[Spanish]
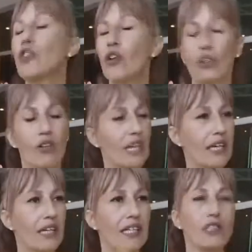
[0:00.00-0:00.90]
Todo.
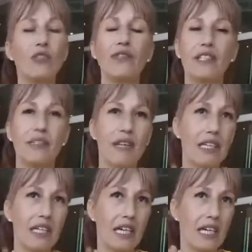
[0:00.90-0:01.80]
es un
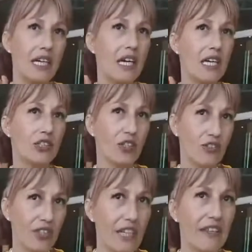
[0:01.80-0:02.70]
festival que
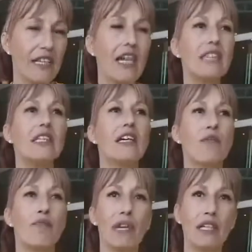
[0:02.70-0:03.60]
son tres días,
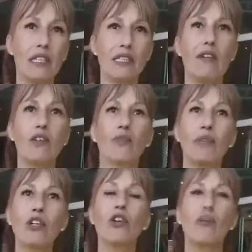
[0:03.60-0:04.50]
viernes, sábado y
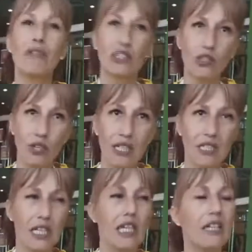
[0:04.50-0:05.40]
domingo. Comenzó
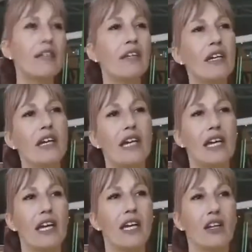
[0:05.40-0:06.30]
ayer
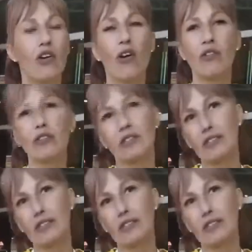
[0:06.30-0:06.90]
con